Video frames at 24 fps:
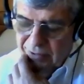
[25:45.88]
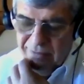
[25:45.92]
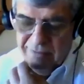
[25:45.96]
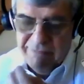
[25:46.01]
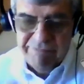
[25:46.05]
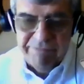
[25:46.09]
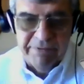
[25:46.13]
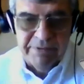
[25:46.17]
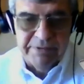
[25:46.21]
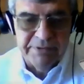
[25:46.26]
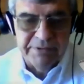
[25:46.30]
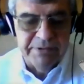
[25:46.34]
la
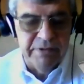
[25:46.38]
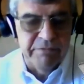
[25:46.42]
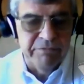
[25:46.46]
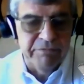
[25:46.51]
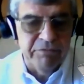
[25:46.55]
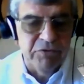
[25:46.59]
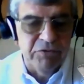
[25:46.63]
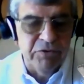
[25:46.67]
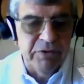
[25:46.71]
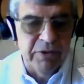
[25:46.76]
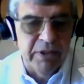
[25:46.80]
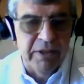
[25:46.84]
frase de
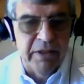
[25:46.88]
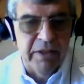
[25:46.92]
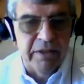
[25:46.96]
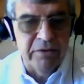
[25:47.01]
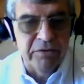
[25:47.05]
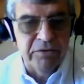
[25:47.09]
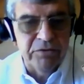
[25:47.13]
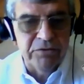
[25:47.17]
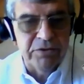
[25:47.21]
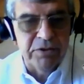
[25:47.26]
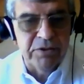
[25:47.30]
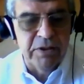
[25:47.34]
Fontana
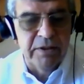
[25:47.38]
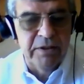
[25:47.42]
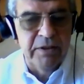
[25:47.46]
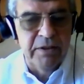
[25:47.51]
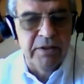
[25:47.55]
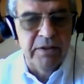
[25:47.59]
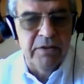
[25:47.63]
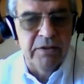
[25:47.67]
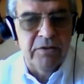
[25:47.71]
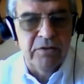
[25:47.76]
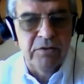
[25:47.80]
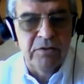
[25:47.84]
Rosa que
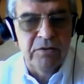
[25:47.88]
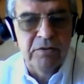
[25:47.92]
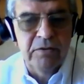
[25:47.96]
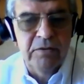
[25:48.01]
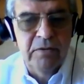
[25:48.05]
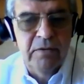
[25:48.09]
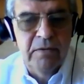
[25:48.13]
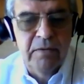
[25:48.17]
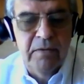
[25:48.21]
dijo,